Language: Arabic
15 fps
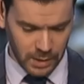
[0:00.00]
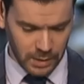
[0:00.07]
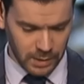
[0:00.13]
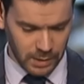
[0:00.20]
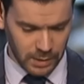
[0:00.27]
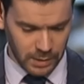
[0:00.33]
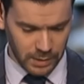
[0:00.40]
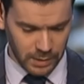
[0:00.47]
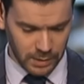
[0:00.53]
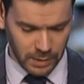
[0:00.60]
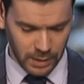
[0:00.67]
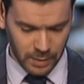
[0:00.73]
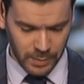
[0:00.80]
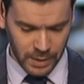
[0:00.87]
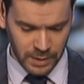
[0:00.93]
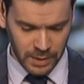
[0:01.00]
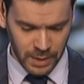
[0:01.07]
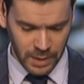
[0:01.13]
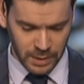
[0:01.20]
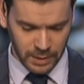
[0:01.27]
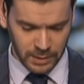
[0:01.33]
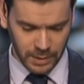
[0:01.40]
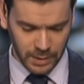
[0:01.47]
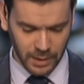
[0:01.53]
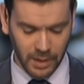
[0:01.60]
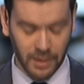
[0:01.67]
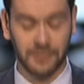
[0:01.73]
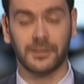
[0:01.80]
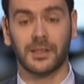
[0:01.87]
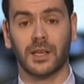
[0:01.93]
الكرام أن
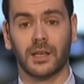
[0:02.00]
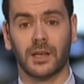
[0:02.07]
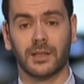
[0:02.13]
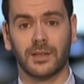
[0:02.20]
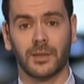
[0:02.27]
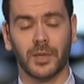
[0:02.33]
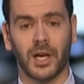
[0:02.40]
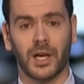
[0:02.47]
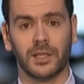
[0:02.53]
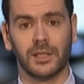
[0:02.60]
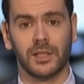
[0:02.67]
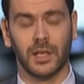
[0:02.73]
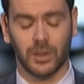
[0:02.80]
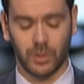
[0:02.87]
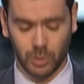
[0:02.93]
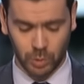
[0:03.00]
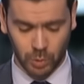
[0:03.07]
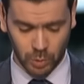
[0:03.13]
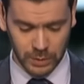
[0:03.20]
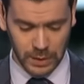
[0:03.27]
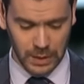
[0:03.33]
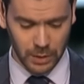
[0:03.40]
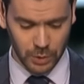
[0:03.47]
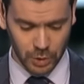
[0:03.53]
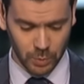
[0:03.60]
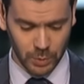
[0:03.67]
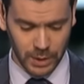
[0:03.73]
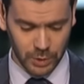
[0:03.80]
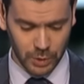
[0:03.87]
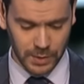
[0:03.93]
انحراف طائرة تابعة للخطوط
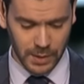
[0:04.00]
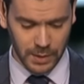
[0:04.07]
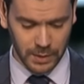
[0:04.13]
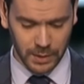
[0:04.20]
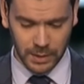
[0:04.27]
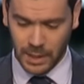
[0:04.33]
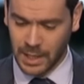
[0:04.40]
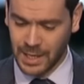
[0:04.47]
الجوية الجزائرية